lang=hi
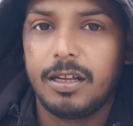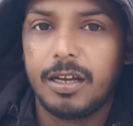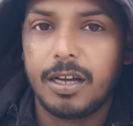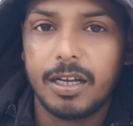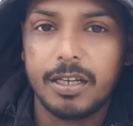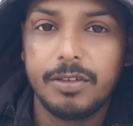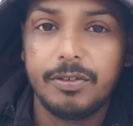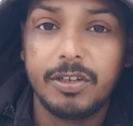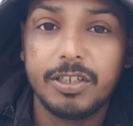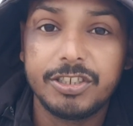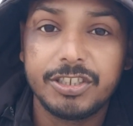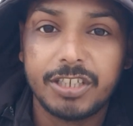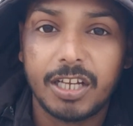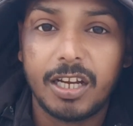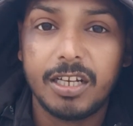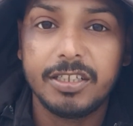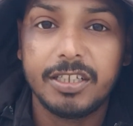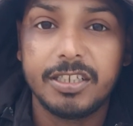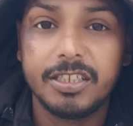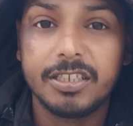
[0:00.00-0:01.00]
आने वाले
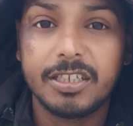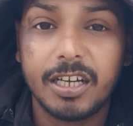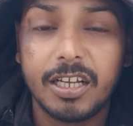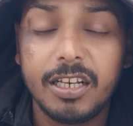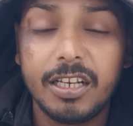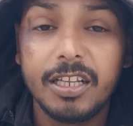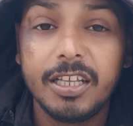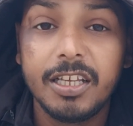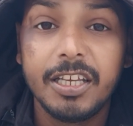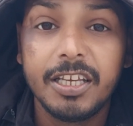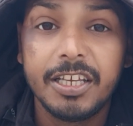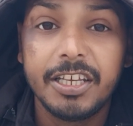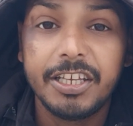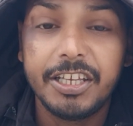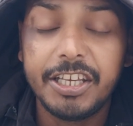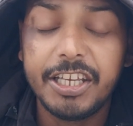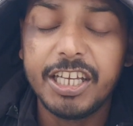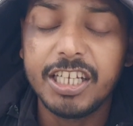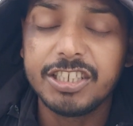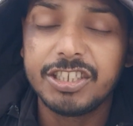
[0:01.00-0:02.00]
साल यानी कल
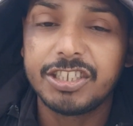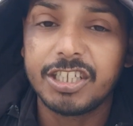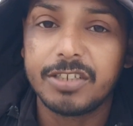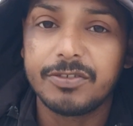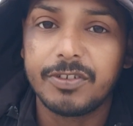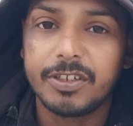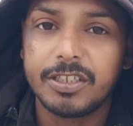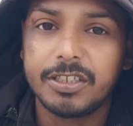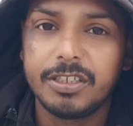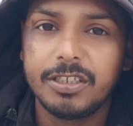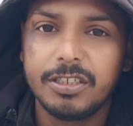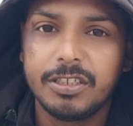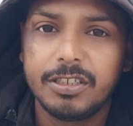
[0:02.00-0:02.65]
एक जनवरी